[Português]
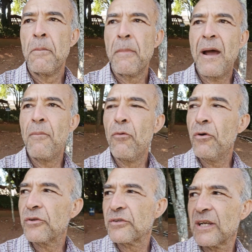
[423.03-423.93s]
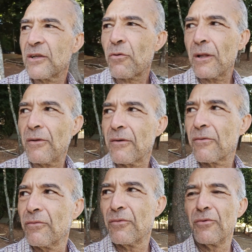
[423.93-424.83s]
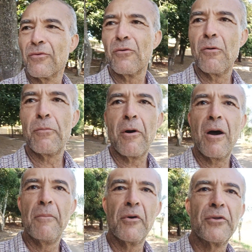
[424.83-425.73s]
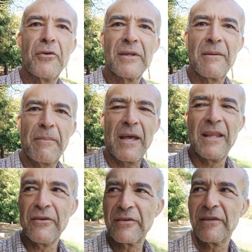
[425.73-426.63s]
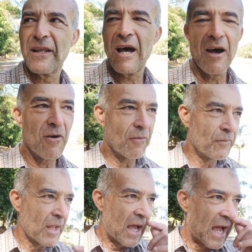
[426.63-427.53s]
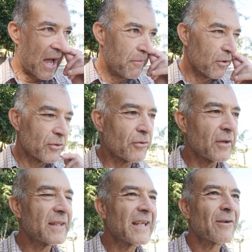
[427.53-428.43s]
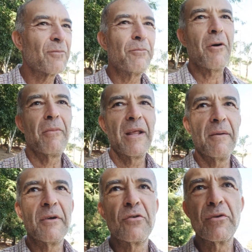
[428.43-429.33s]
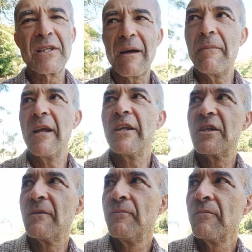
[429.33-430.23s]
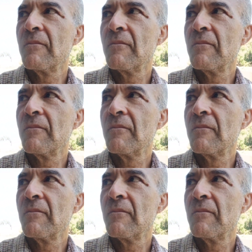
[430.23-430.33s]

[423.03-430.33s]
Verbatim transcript: Mas muitos gente colocam no grupo, ó, oh, meu drone está perdendo sinal, ah, meu drone está com problema, justamente